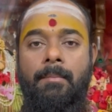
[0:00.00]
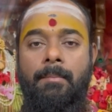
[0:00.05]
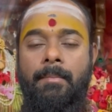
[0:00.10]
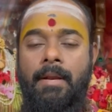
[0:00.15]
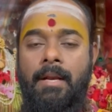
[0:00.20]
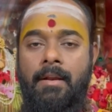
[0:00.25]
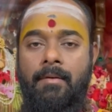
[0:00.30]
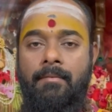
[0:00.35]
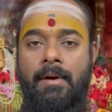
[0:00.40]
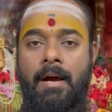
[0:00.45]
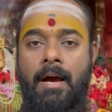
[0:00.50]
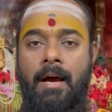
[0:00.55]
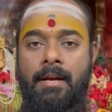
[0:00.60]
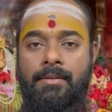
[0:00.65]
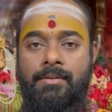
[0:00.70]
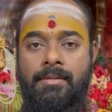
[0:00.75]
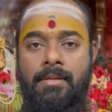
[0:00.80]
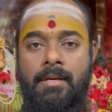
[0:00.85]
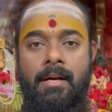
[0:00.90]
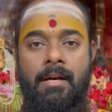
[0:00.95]
బిలవ
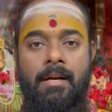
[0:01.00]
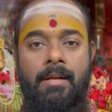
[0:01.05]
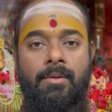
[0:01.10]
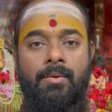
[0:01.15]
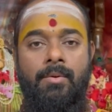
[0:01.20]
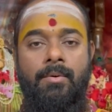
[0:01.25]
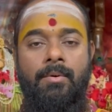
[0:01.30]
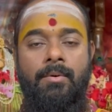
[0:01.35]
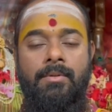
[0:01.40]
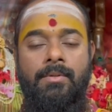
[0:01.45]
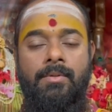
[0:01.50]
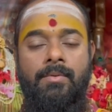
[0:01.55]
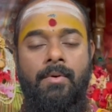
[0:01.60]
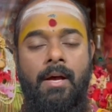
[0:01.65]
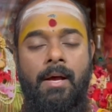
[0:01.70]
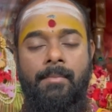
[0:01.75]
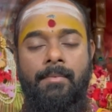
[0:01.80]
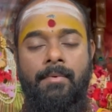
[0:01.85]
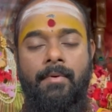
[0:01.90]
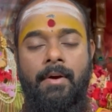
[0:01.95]
అర్చనలతో
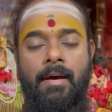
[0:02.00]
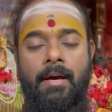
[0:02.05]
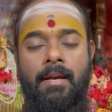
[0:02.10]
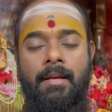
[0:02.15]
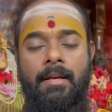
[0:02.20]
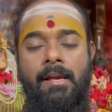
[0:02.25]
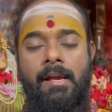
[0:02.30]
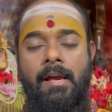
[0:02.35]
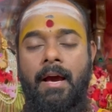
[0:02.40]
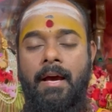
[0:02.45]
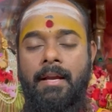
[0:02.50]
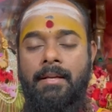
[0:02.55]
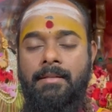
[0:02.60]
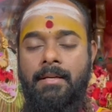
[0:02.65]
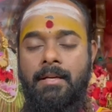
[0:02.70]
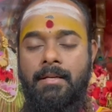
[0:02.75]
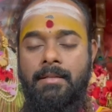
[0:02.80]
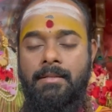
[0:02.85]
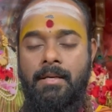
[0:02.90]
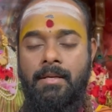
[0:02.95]
స్వామివారికి
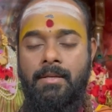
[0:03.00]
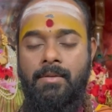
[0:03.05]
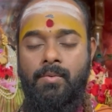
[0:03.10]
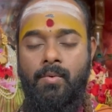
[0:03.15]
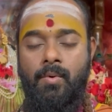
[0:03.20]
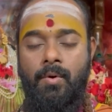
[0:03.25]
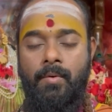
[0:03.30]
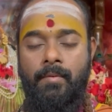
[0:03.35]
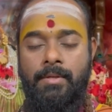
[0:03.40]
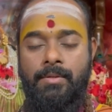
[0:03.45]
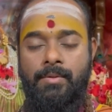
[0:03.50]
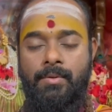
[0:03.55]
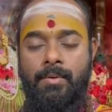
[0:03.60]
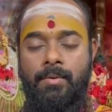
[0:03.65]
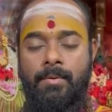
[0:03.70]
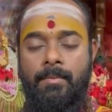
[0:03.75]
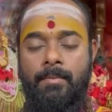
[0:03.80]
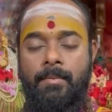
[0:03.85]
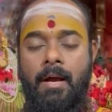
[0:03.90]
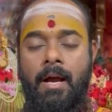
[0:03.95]
అర్చన చేసుకోవచ్చును
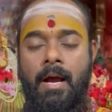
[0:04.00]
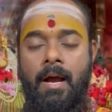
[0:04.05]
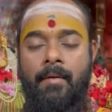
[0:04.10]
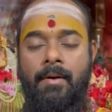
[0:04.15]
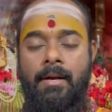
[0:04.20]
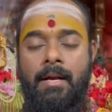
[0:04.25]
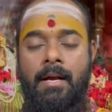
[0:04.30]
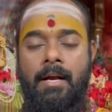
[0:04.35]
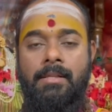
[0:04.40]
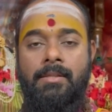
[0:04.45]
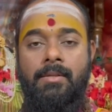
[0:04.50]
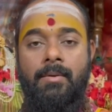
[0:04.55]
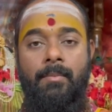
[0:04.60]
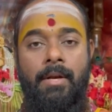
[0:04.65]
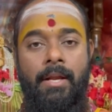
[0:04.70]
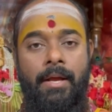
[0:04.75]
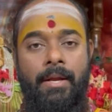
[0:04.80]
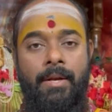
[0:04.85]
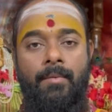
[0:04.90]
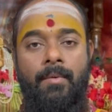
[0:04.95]
అవకాశం
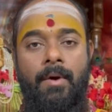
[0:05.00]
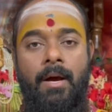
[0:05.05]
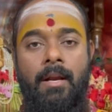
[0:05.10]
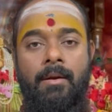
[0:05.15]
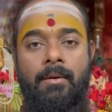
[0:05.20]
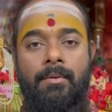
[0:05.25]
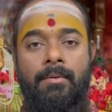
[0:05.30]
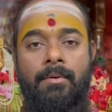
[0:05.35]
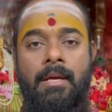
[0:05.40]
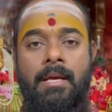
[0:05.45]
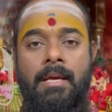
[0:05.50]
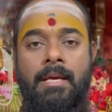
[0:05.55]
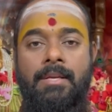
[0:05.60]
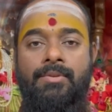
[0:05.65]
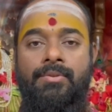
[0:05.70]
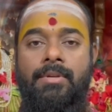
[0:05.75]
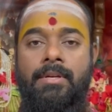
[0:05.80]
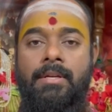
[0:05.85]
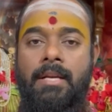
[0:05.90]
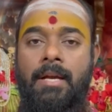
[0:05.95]
లేని వాళ్ళు
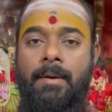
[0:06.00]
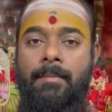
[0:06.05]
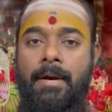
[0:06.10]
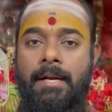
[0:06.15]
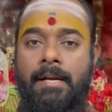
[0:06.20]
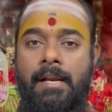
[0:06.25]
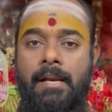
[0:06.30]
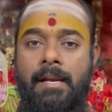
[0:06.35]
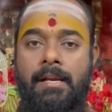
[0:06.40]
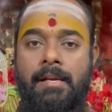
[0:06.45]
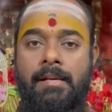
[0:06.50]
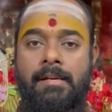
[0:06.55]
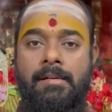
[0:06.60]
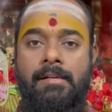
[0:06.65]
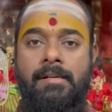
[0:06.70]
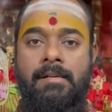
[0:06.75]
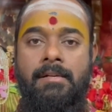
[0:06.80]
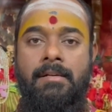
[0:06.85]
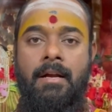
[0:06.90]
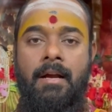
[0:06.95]
చిన్న
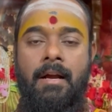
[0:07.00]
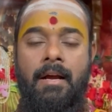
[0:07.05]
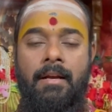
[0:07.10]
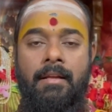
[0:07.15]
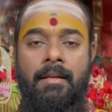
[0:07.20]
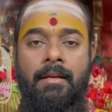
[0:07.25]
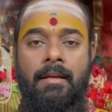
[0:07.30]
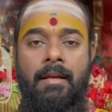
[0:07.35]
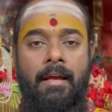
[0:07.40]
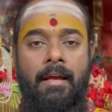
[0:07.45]
లింగం కానీ